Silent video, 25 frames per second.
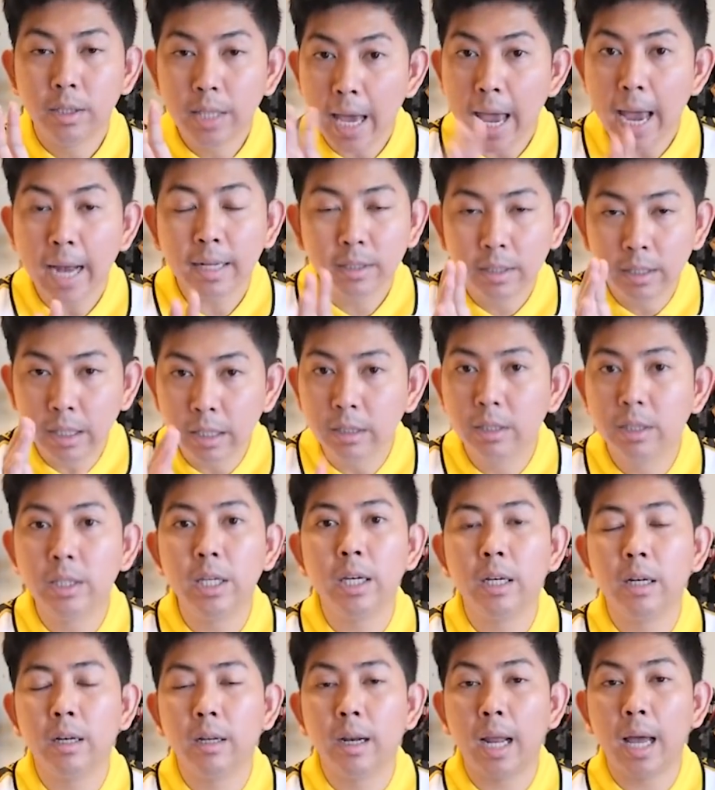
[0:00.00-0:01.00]
แยกจ
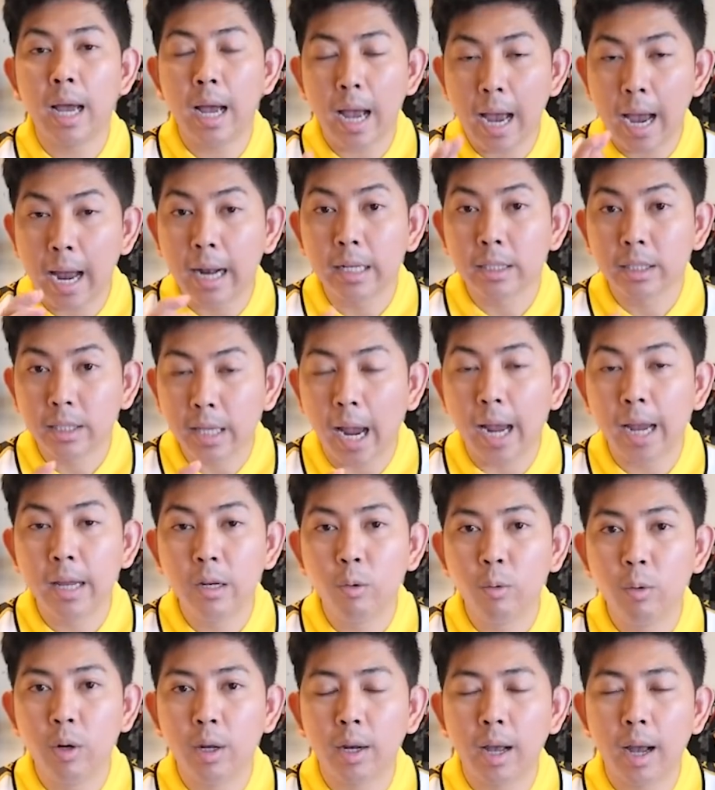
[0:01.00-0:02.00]
ริงๆ และอ่านใจ
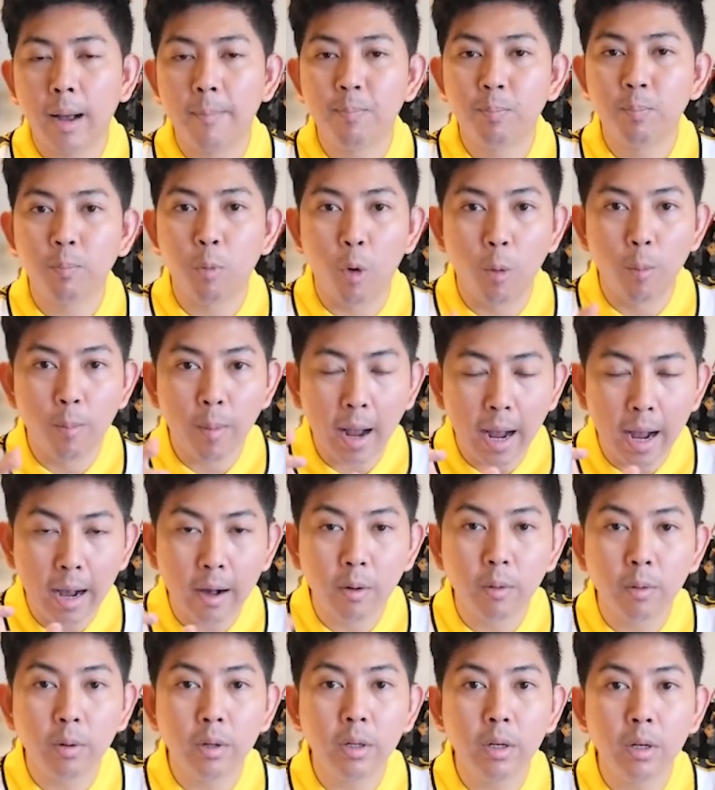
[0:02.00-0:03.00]
ดูนะครับ ผมเอา
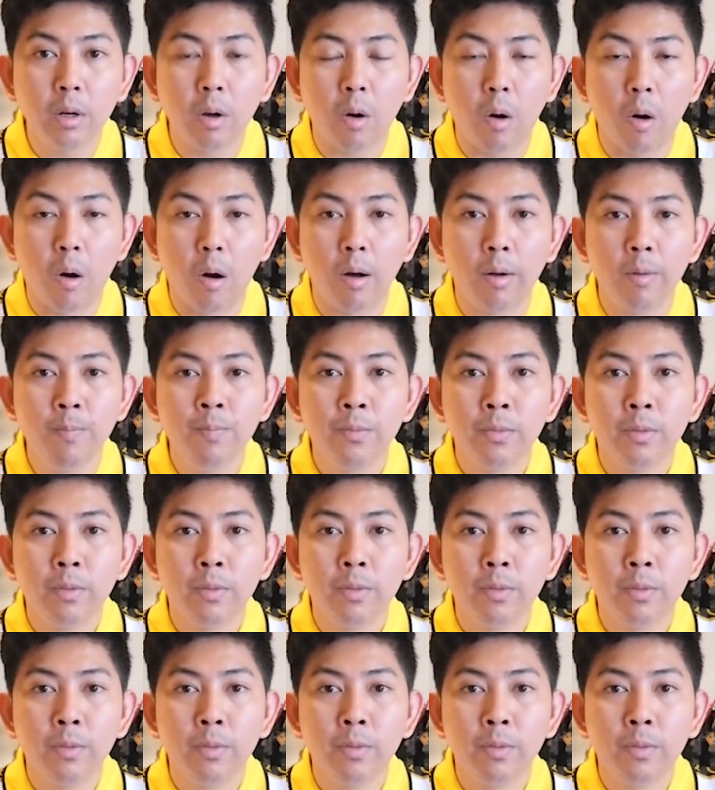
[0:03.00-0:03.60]
เรื่องของ